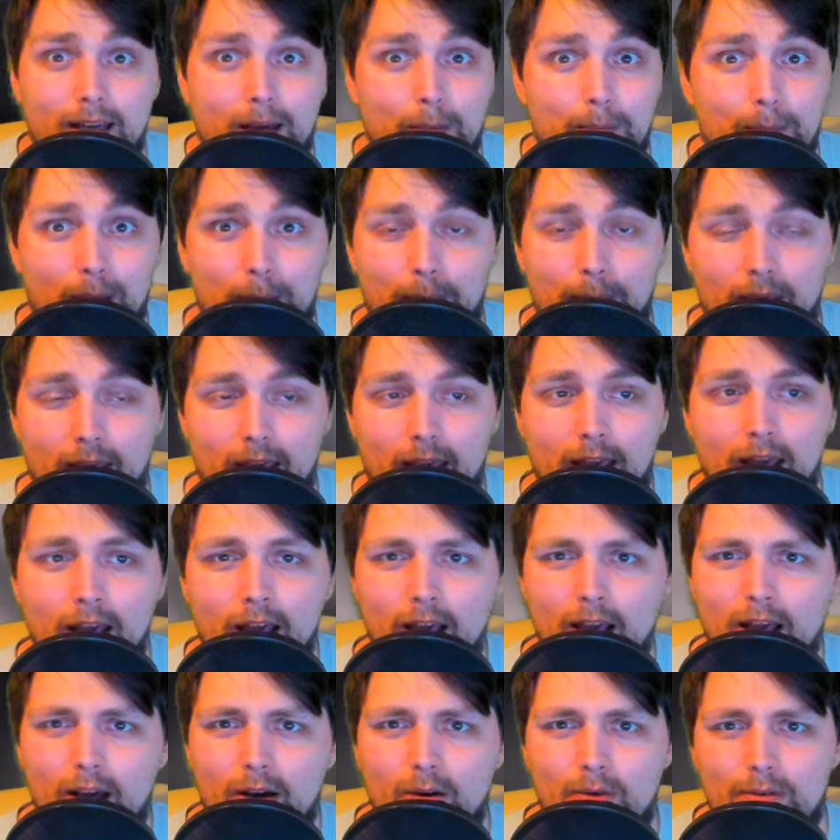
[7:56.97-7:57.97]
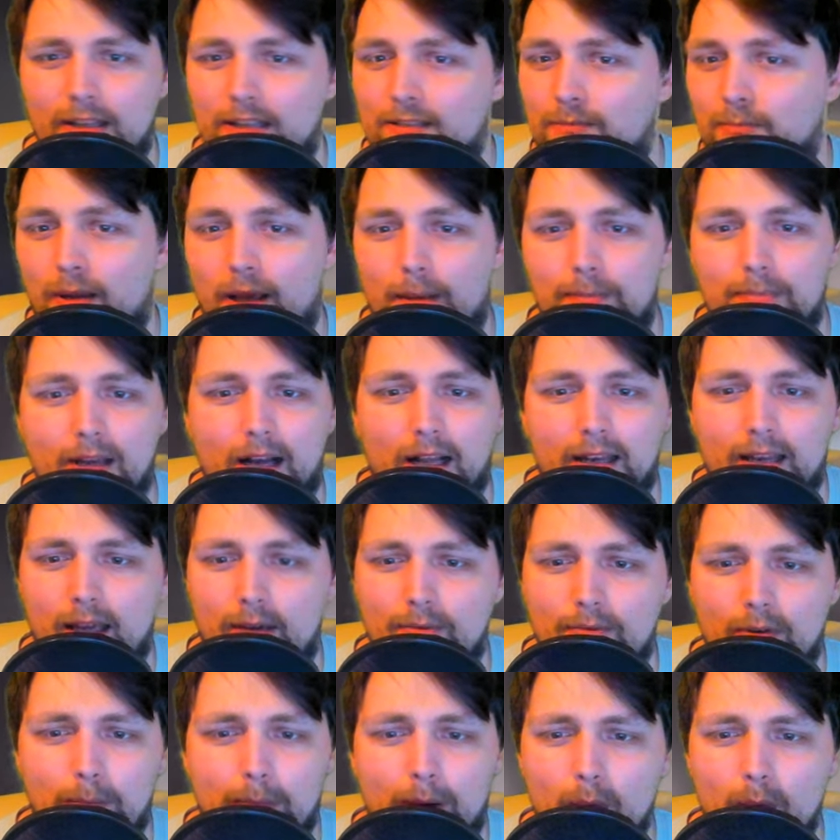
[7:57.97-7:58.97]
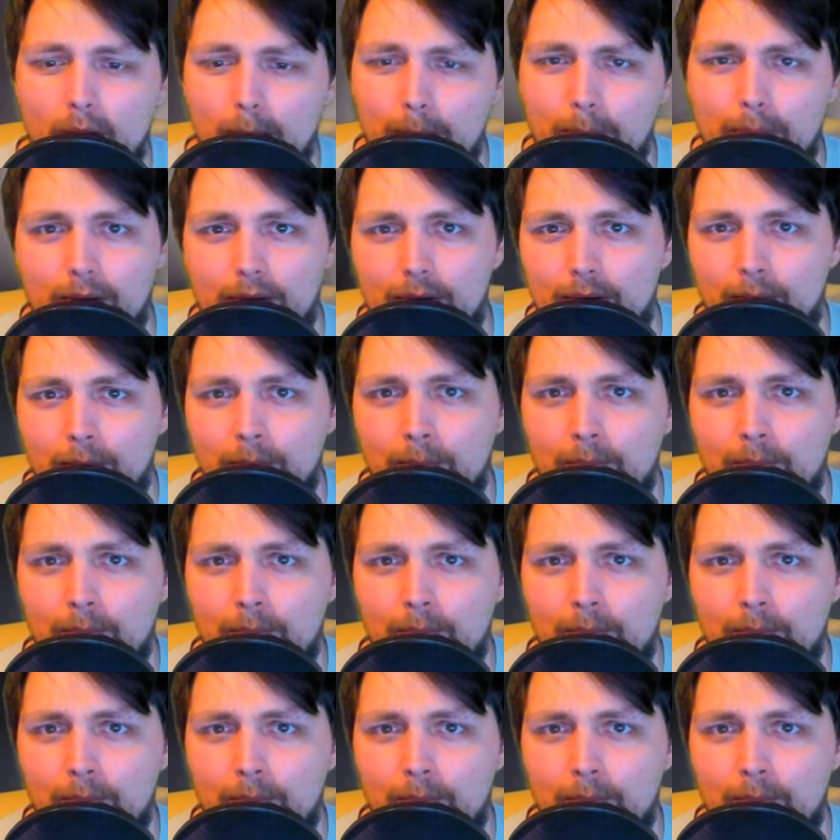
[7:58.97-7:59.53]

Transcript: pp. Und jetzt bleibt er halt einfach bei Whitebeard.